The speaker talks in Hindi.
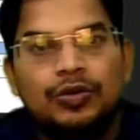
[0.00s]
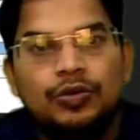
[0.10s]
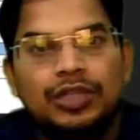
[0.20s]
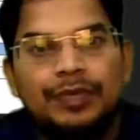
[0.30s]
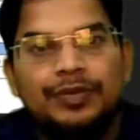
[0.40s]

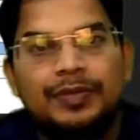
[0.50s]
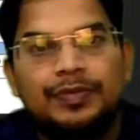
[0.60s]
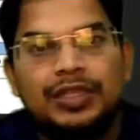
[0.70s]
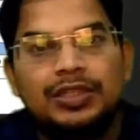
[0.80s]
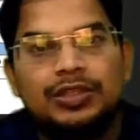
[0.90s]
वो था
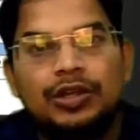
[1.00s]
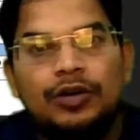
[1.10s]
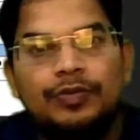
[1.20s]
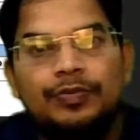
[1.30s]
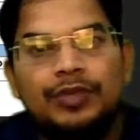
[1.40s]
फिफ्टींथ
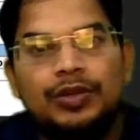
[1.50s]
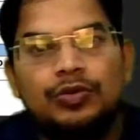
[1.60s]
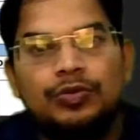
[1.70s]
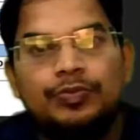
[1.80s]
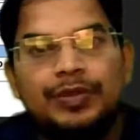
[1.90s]
ऑफ मे
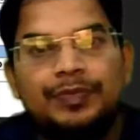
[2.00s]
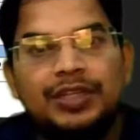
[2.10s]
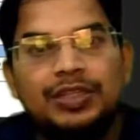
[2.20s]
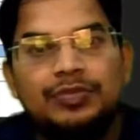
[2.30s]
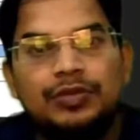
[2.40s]
को
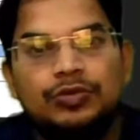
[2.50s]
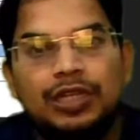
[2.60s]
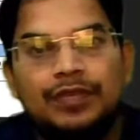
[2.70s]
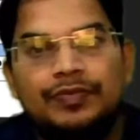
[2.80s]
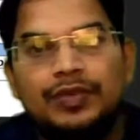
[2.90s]
फिफ्टींथ मे को था